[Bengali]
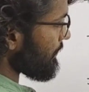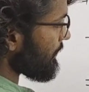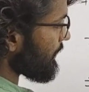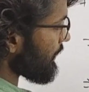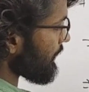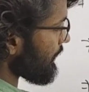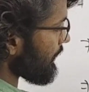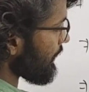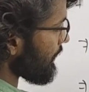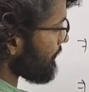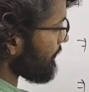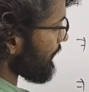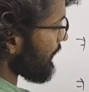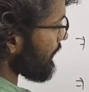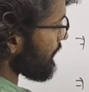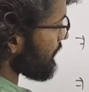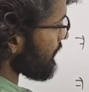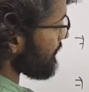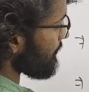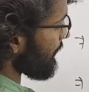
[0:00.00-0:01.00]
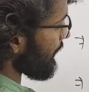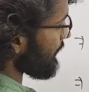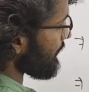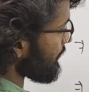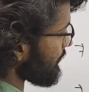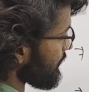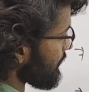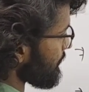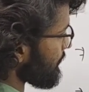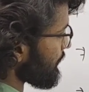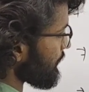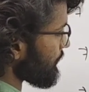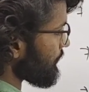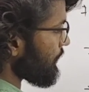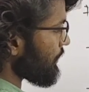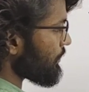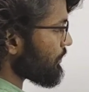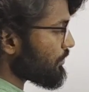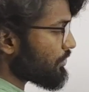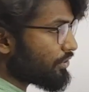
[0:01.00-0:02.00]
সেভেনটা তাহলে এপার আসলে মাইনাস সেভেন
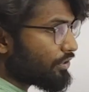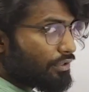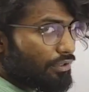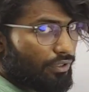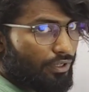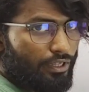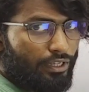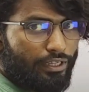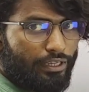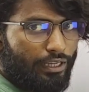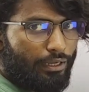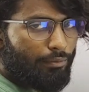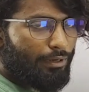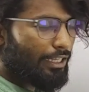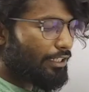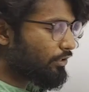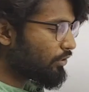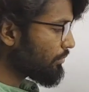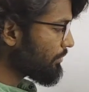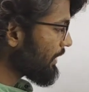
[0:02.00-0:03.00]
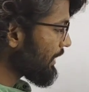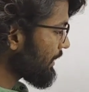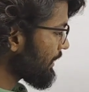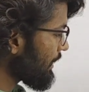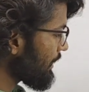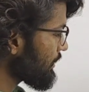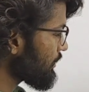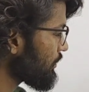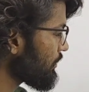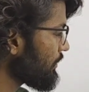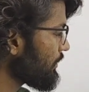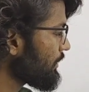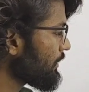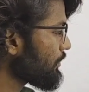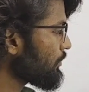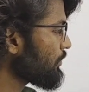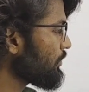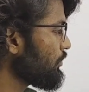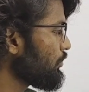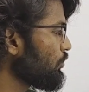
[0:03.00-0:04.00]
ইকুয়াল টু ছিল এবার তোমরা এক কাজ করো
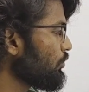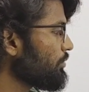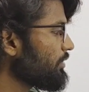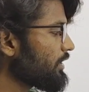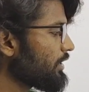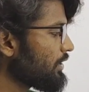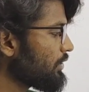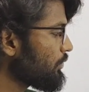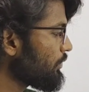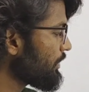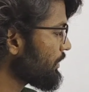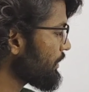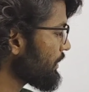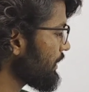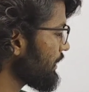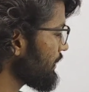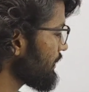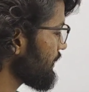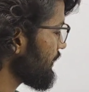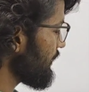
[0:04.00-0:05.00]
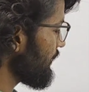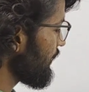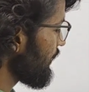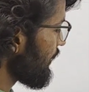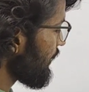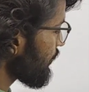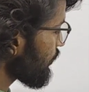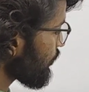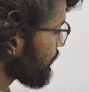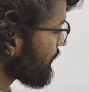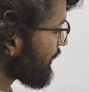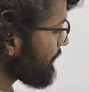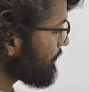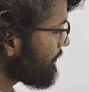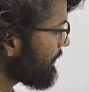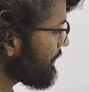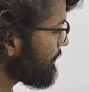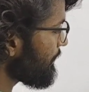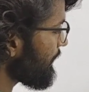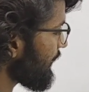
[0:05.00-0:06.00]
এটা তো কিউবিক ইকুয়েশন আছে তোমরা এই
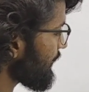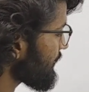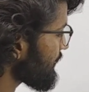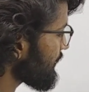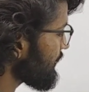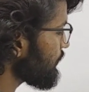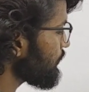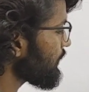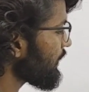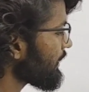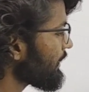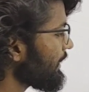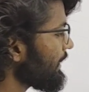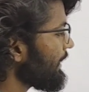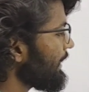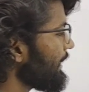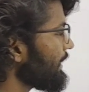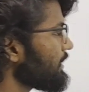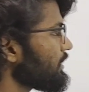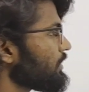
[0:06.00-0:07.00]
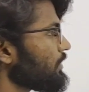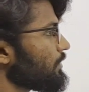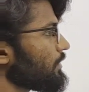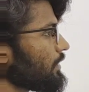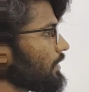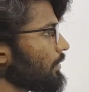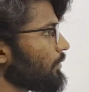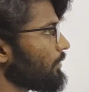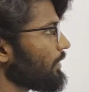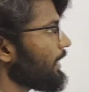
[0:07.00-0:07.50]
পি প্লাস কিউটাকে এক্স ধরে নাও